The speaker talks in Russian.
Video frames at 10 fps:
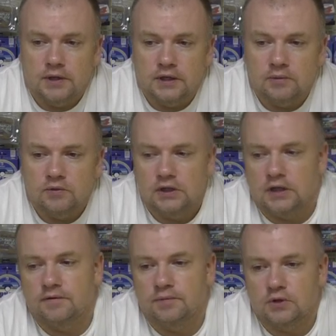Поэтому
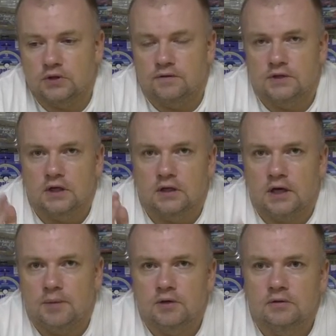я просто взял
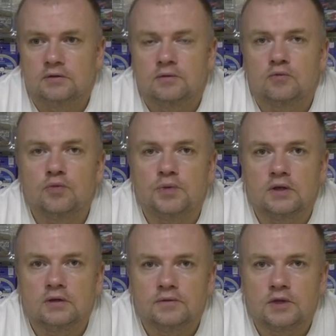камеру,
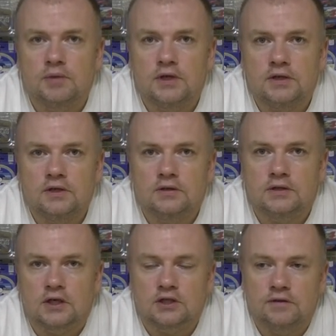купил, не
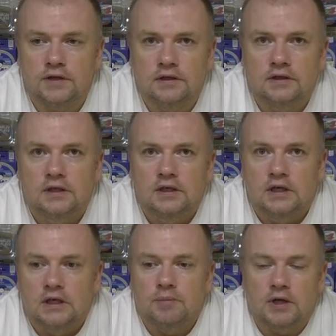поленился, аж две
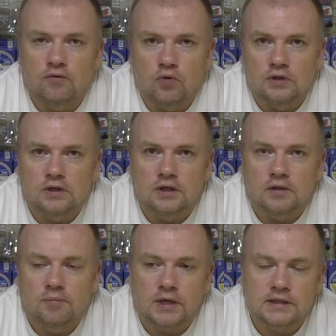подводных,
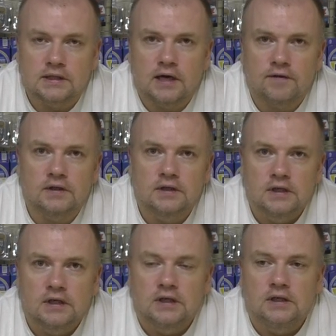поставил –
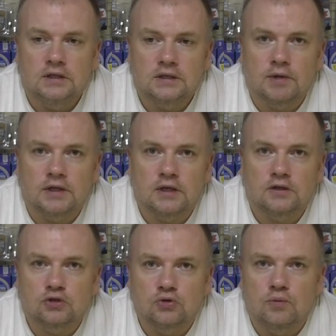и смотрел,
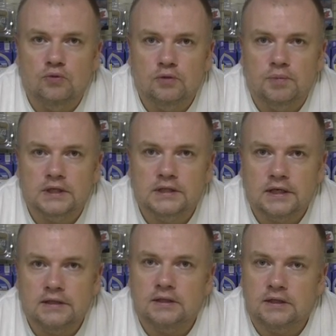что будет
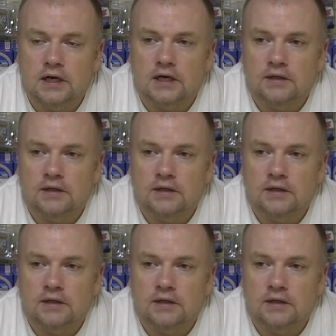происходить, как.